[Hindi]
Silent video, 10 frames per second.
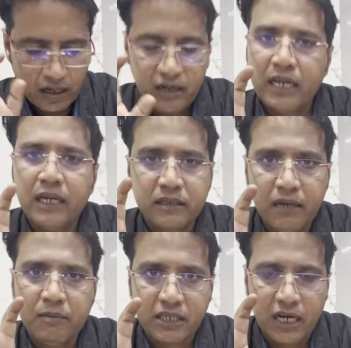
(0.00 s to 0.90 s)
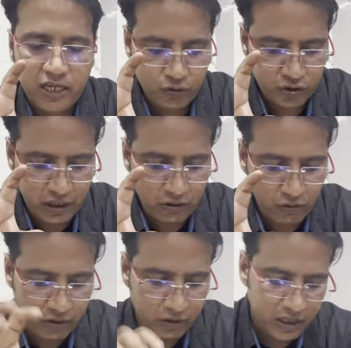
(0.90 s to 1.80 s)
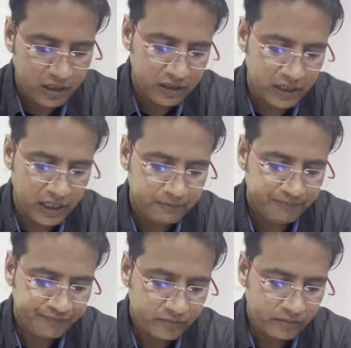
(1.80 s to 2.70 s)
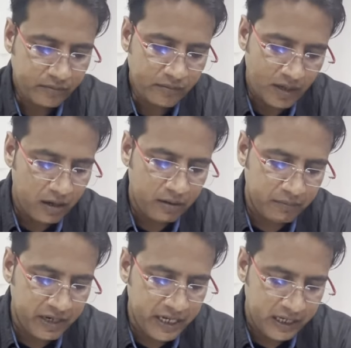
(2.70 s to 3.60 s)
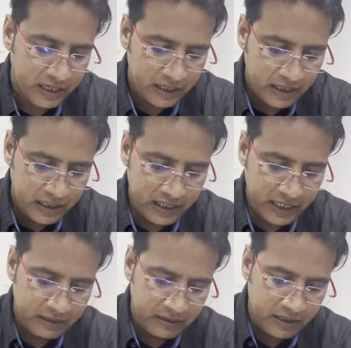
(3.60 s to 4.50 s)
लेकिन सही मसाले यूज़ किए हुए इन्होंने ठीक है बढ़िया ठीक है